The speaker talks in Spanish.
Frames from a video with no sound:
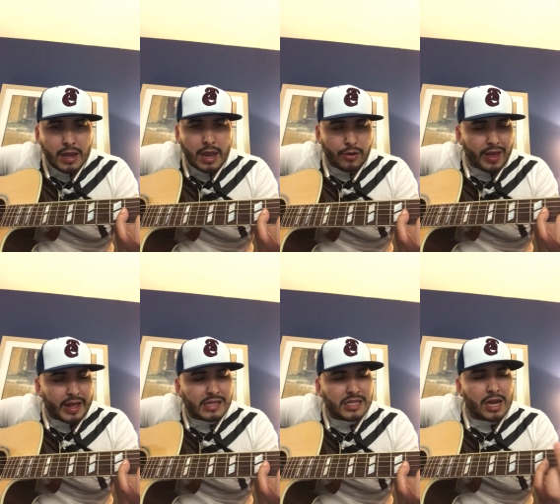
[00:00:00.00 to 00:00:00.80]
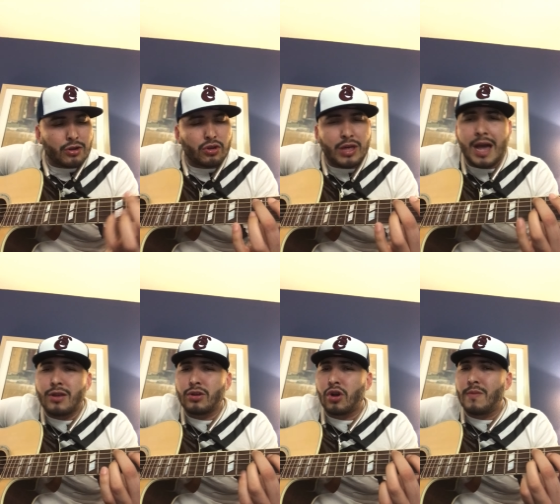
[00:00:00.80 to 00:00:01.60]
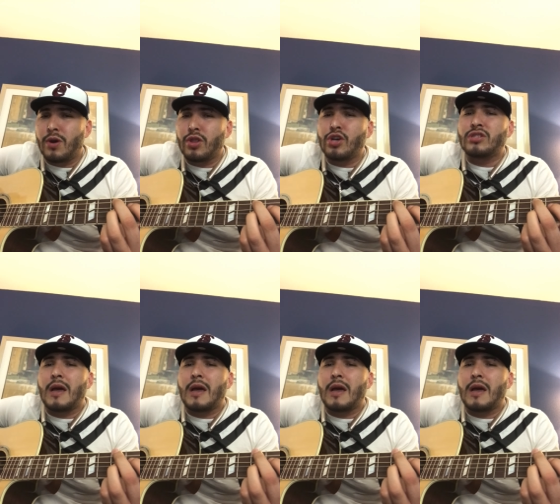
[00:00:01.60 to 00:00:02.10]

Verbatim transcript: ya no hay que hacernos daño y como dos